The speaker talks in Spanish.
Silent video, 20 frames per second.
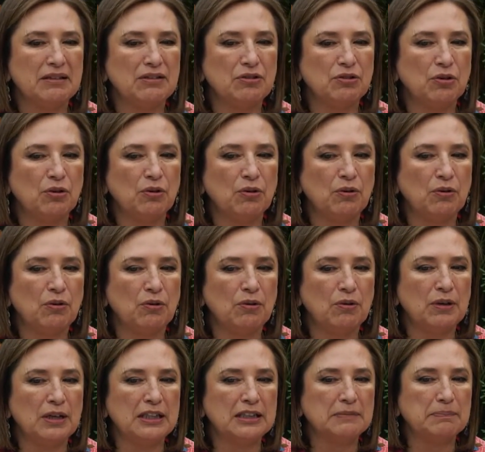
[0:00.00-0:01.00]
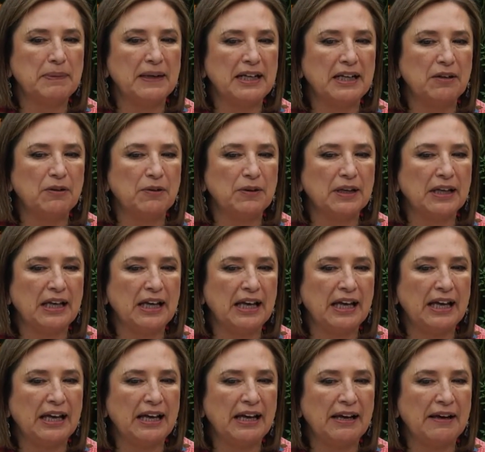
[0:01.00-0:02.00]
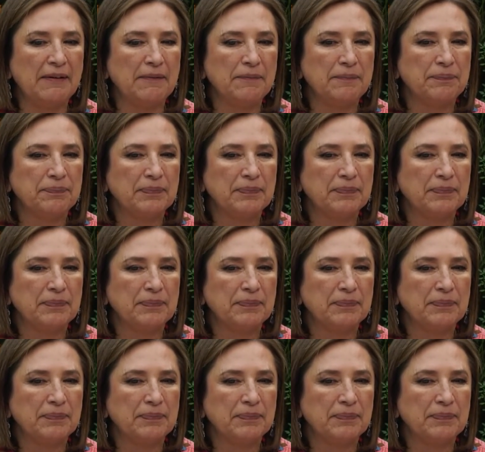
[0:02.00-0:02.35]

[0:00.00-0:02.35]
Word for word: yo espero que